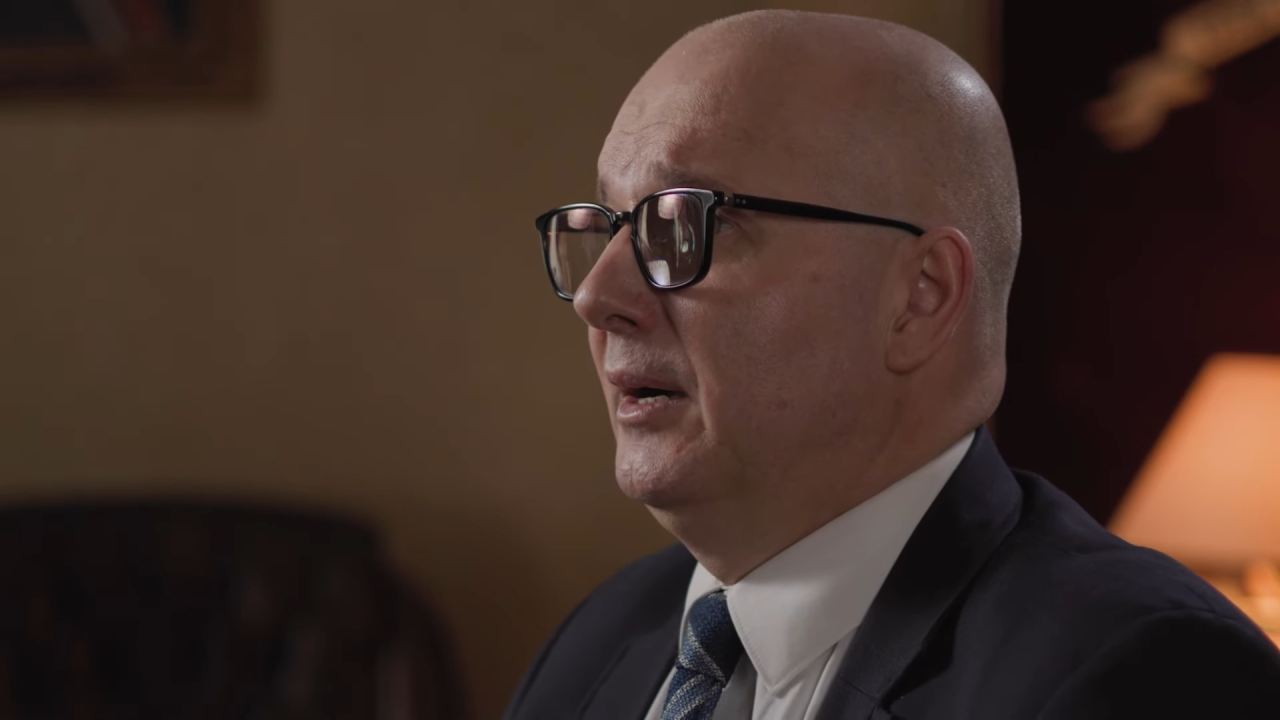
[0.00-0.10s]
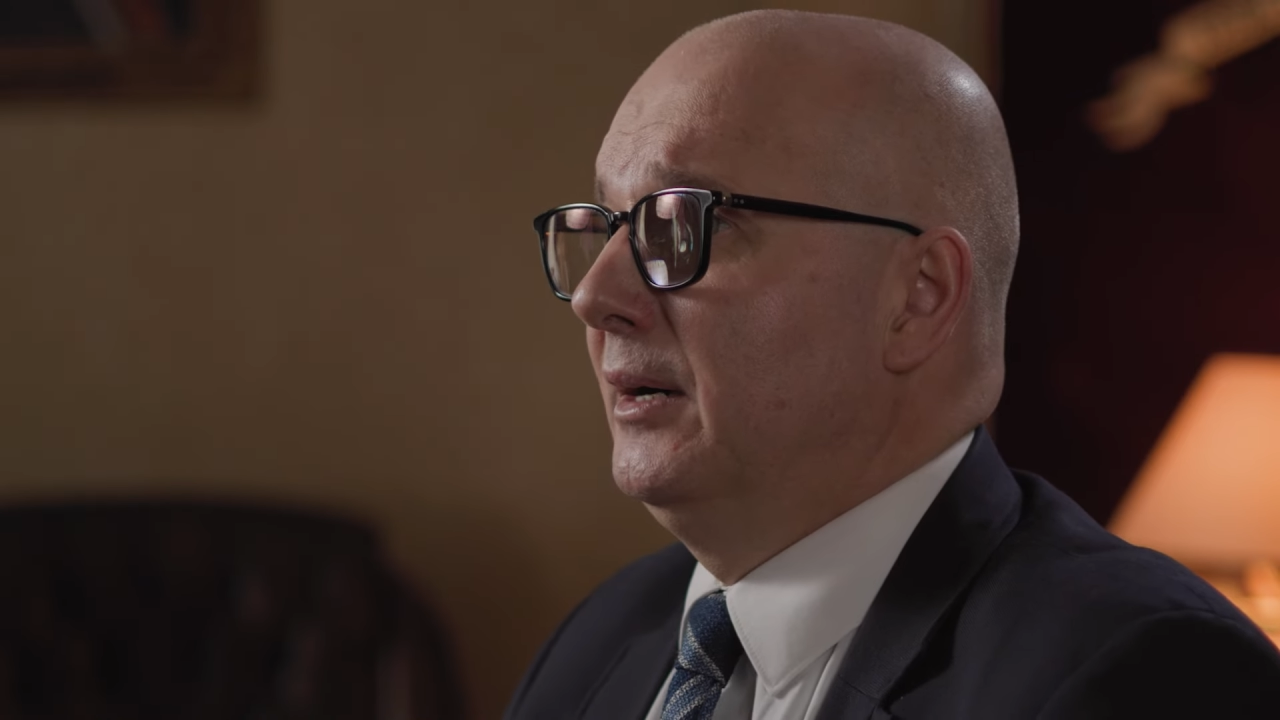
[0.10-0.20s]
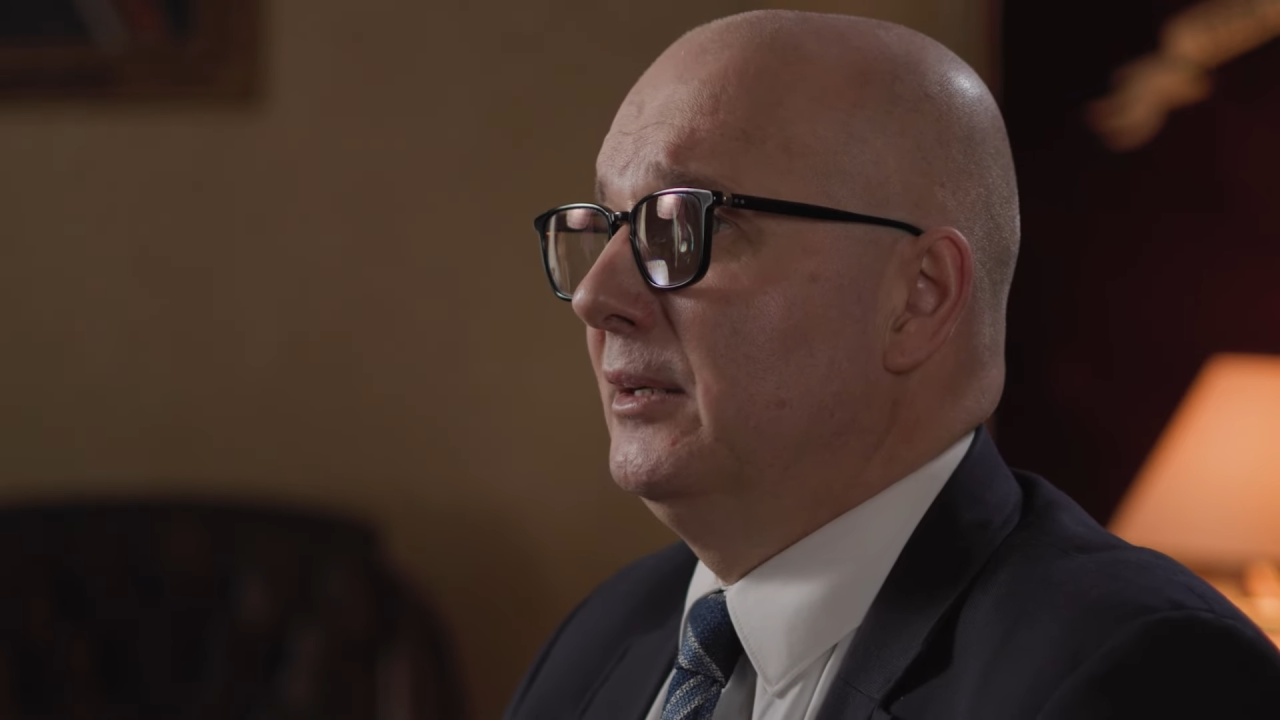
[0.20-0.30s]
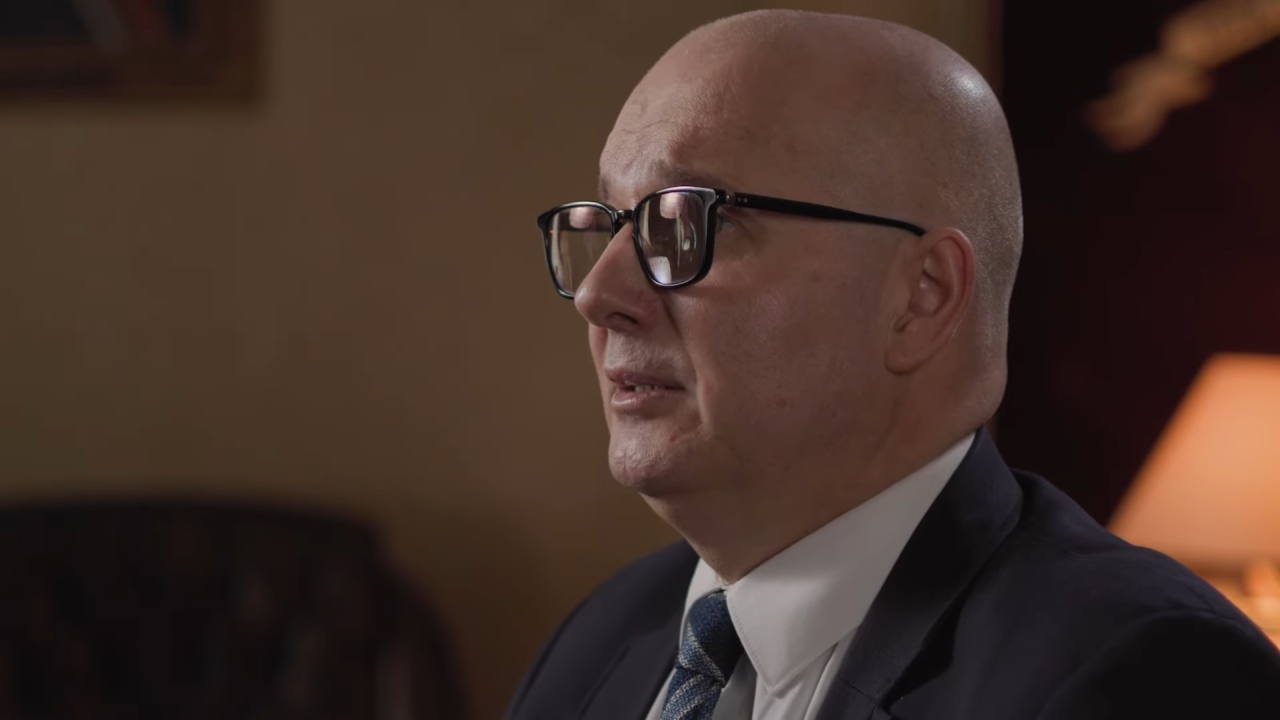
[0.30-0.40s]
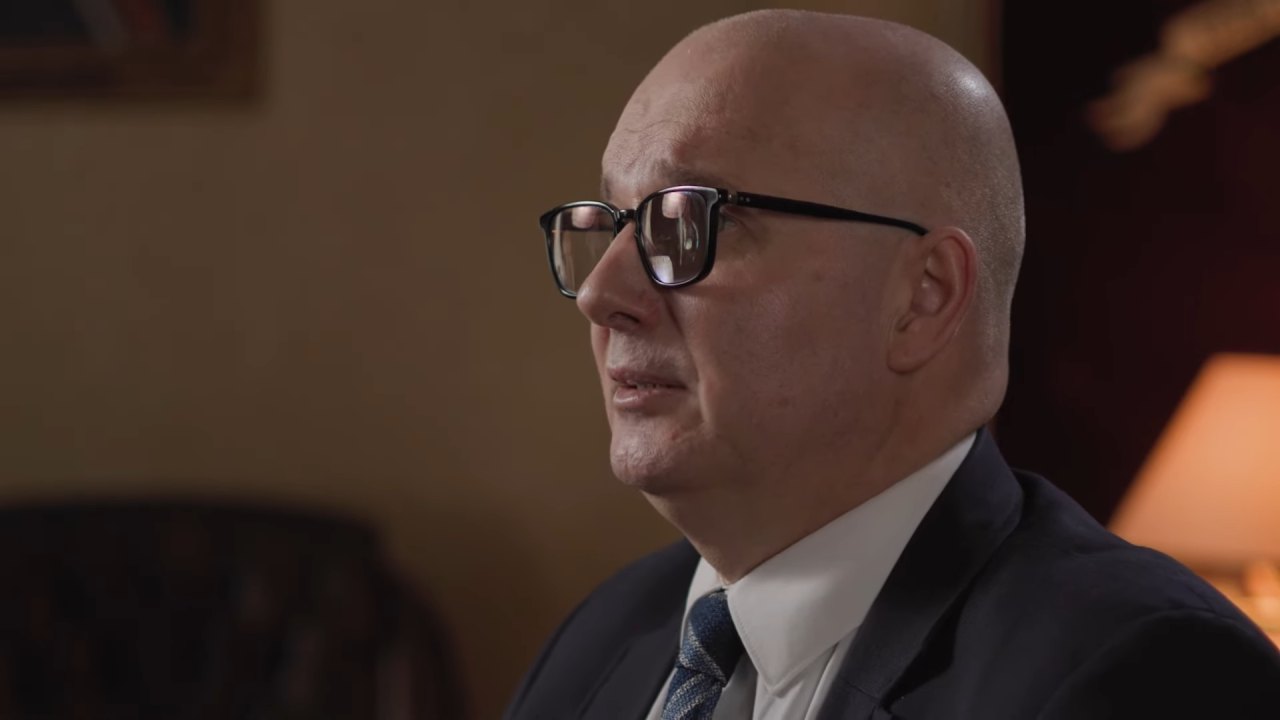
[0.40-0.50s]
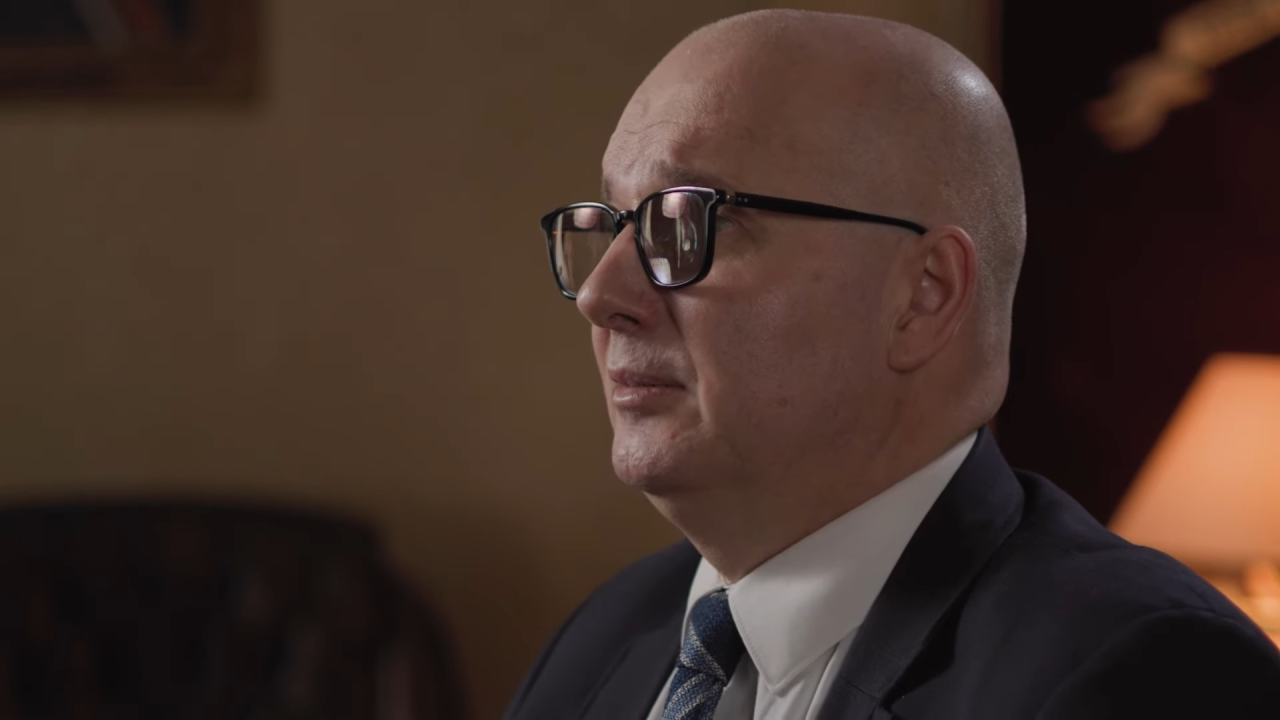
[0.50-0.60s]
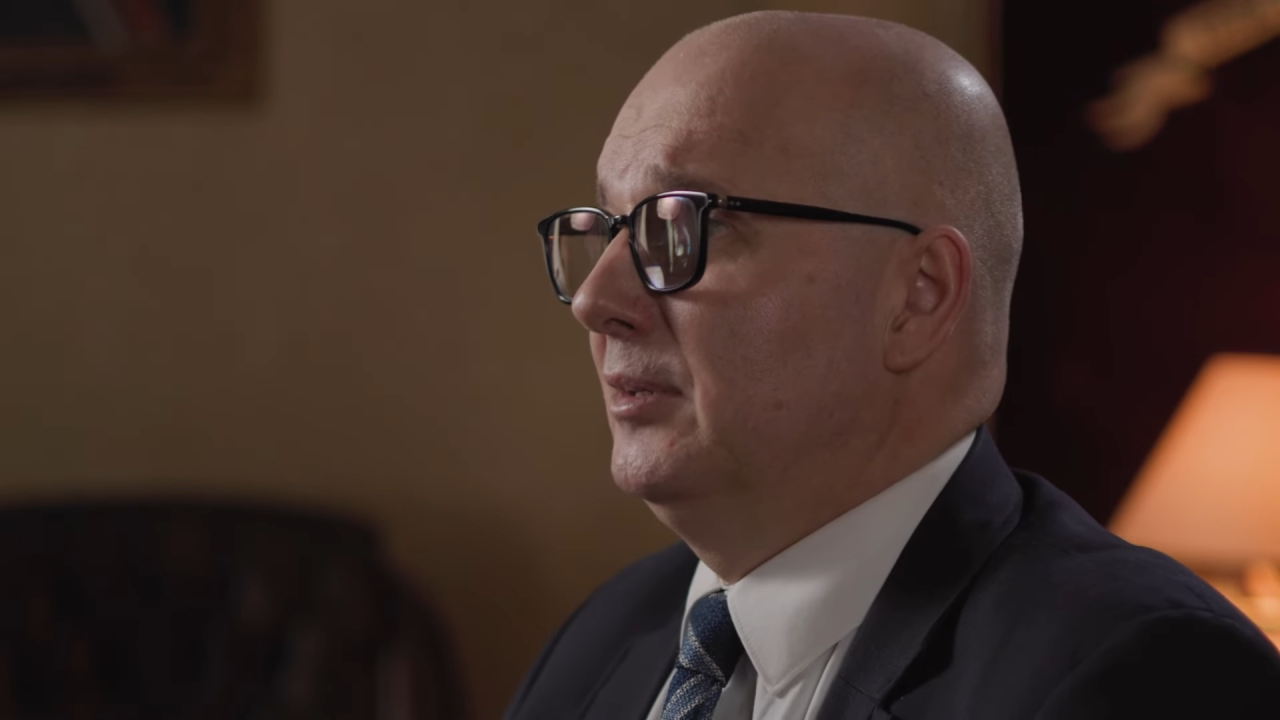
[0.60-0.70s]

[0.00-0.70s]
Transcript: ale